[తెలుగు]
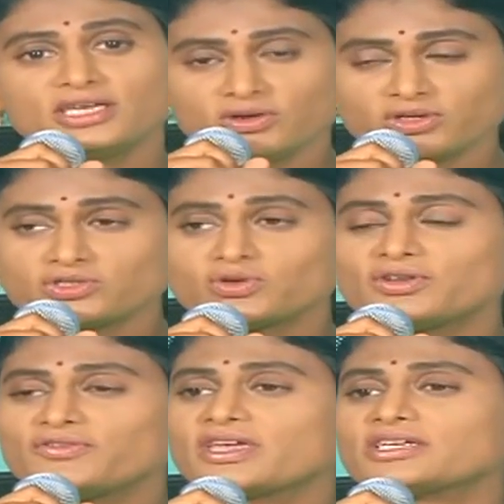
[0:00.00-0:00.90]
ఈరోజు
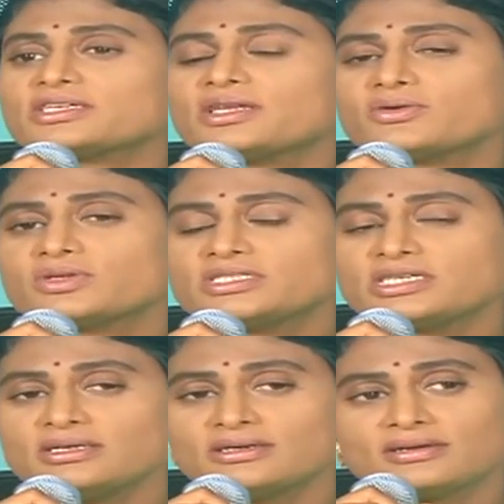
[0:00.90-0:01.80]
నోటిఫికేషన్ల గురించి
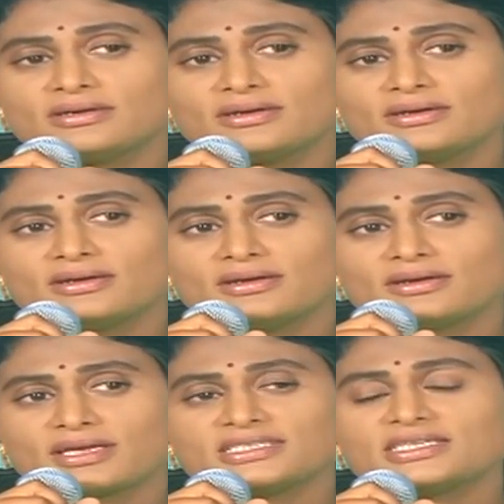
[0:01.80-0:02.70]

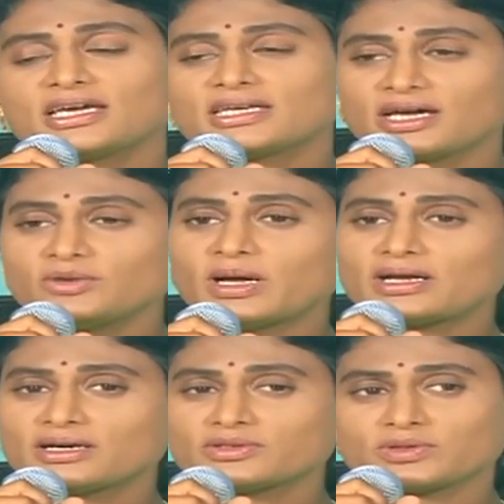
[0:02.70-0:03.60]
కేసీఆర్ గారు
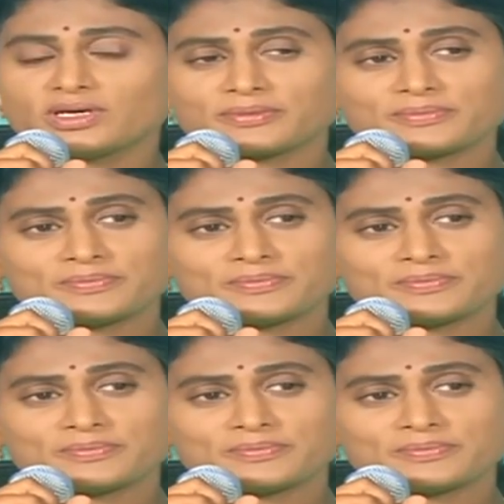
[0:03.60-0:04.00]
మాట్లాడుతున్నారు